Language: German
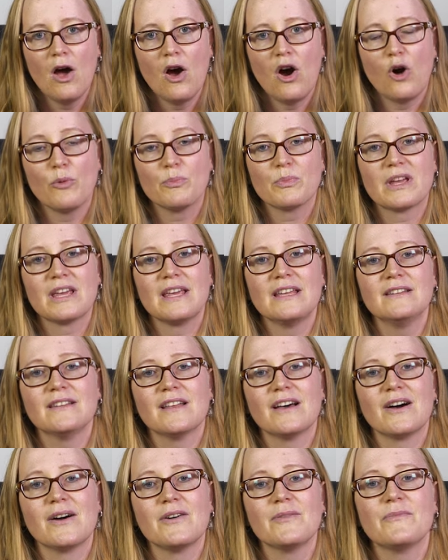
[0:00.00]
Ob
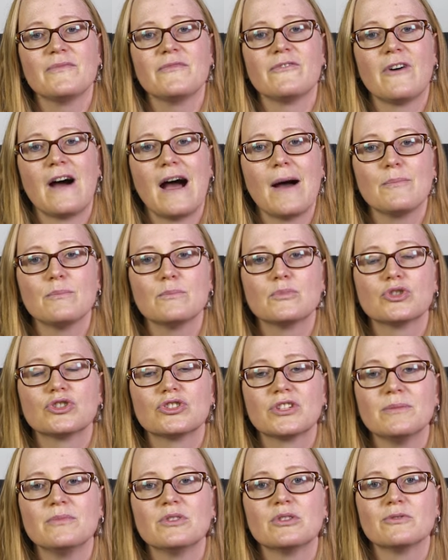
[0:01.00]
Kinder, Farben
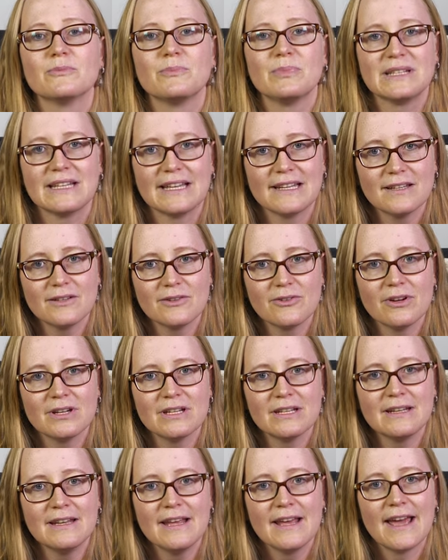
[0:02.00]
bestimmen und benennen
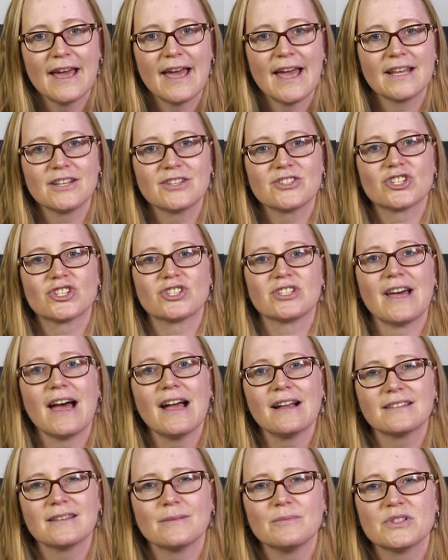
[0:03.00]
können, hängt
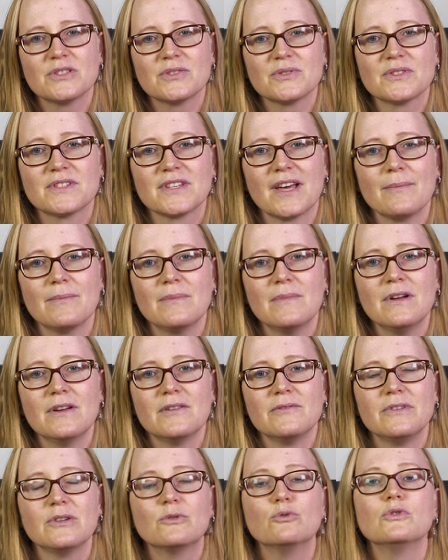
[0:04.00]
stark damit zusammen,
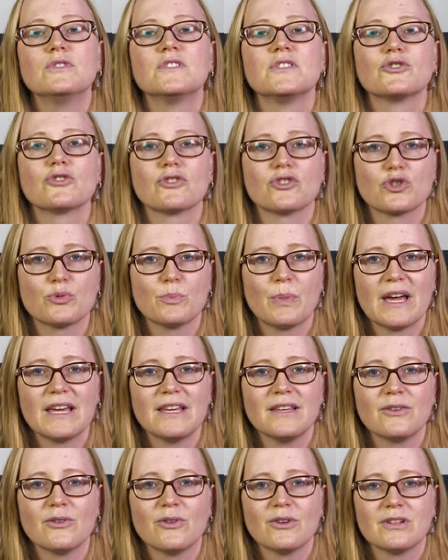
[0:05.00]
wie gut sie schon
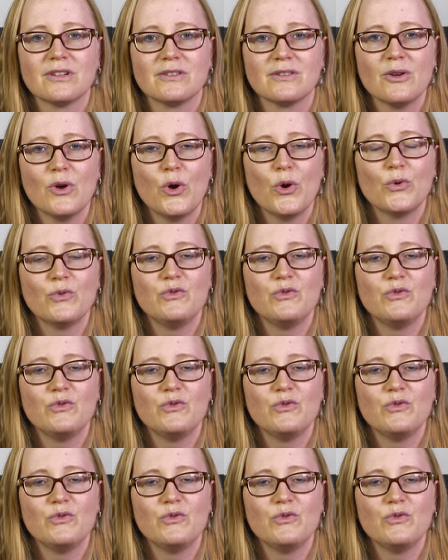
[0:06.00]
sprechen können.